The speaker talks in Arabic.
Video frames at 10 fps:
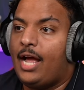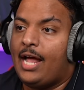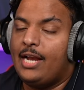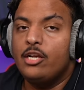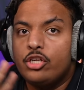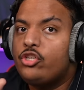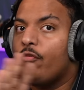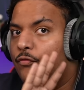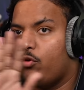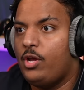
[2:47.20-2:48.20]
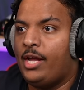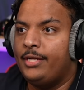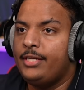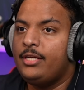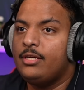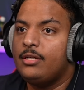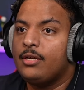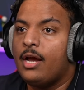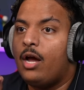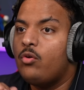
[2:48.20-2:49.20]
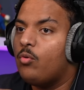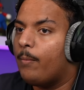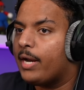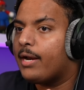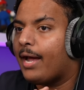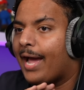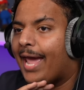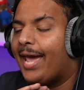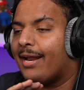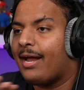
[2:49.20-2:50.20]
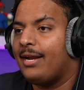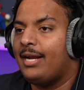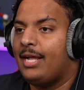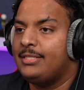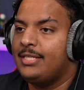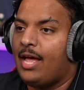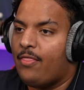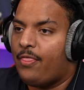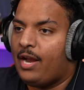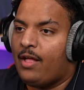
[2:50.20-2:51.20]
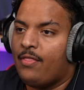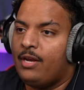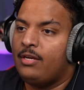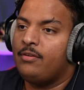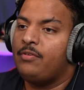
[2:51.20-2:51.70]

على اللي شفته يعني كأنه مرة غير عن الاجزاء الثلاثة اللي في